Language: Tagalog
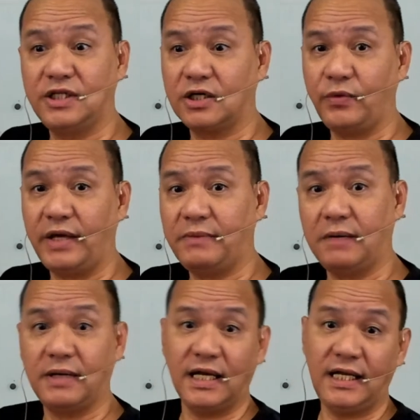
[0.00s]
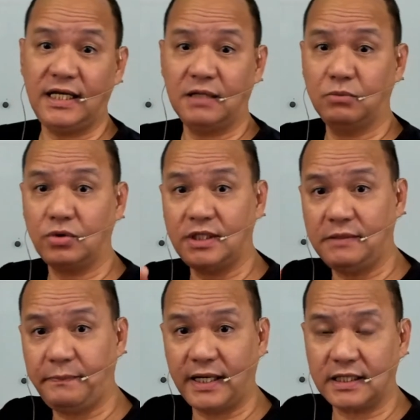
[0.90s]
Nueva. Magaling na
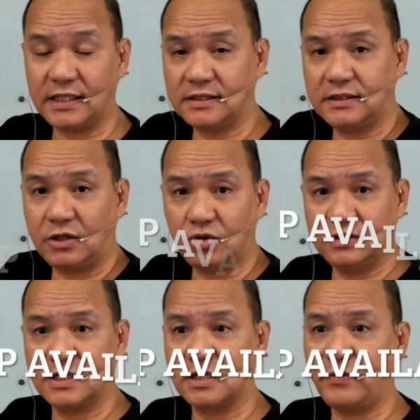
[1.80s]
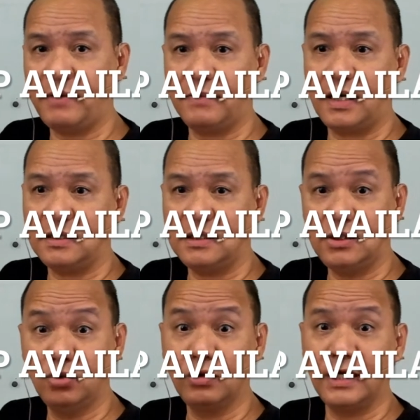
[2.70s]
bookkeeper. Yan si Roger Nueva.
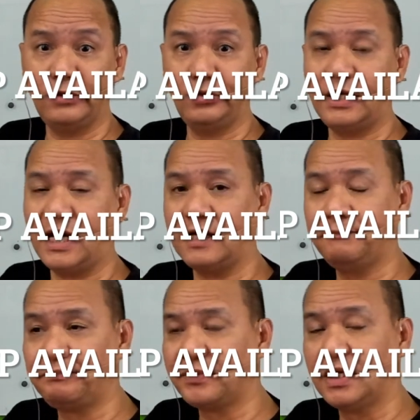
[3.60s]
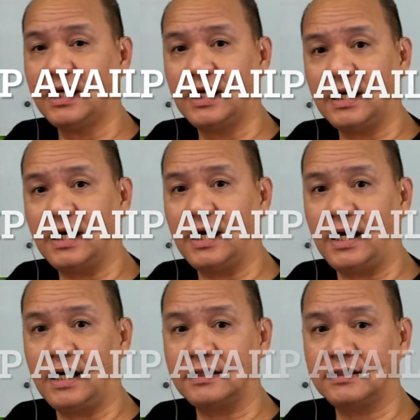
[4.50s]
I-google nyo lang.
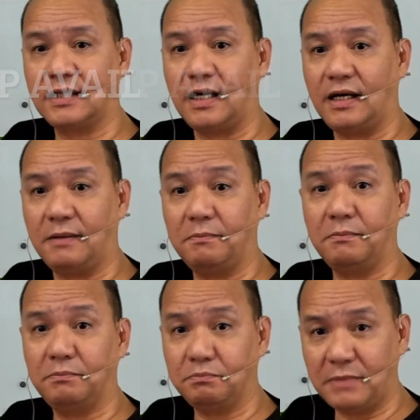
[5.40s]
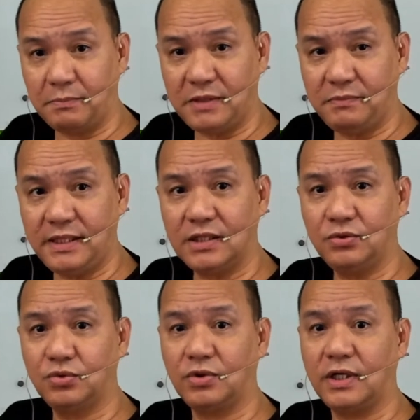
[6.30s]
At uh, mabibigyan
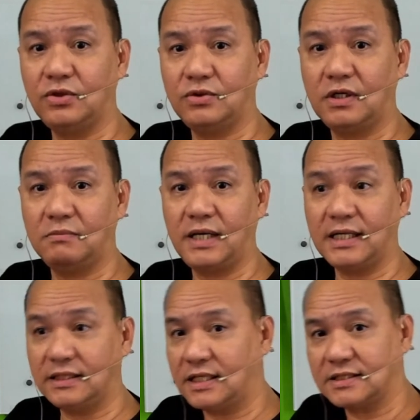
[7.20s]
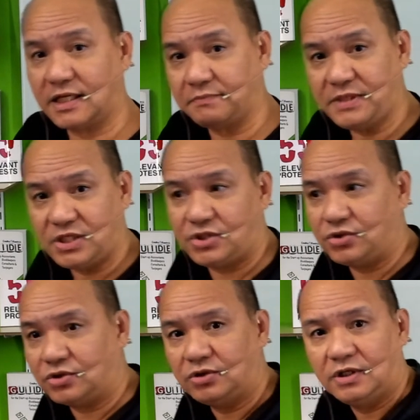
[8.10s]
ho kayo ng magandang
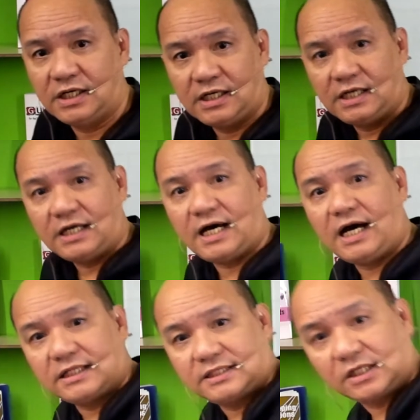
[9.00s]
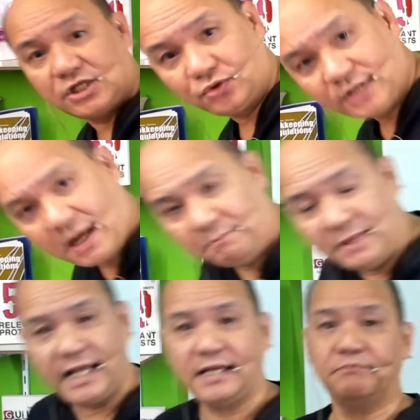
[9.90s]
serbisyo at
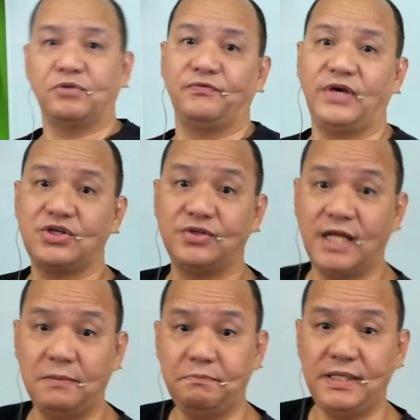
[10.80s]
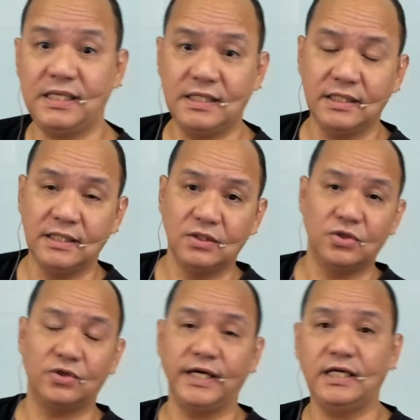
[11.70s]
reasonableng professional fee.
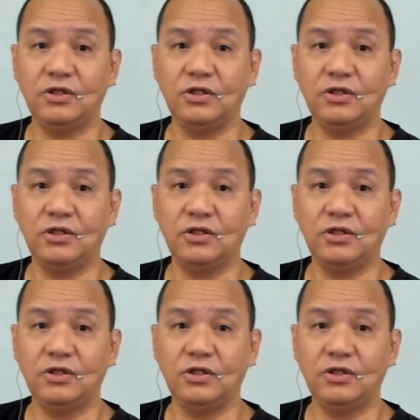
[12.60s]
Okay?